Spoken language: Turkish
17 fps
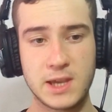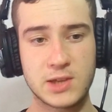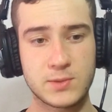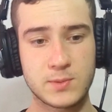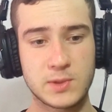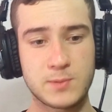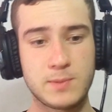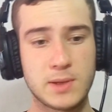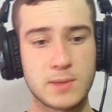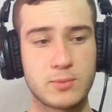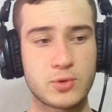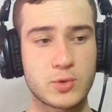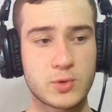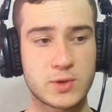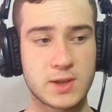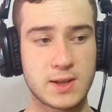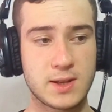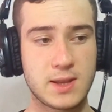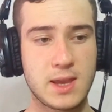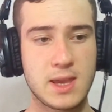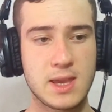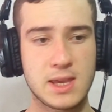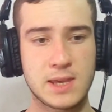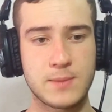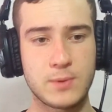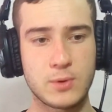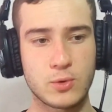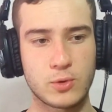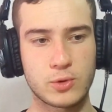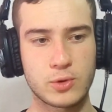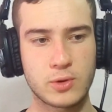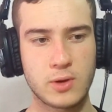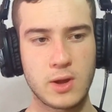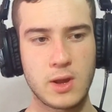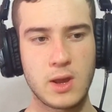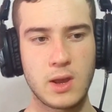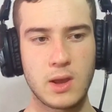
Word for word: geçmiş bir buçuk senede 2000 olduk.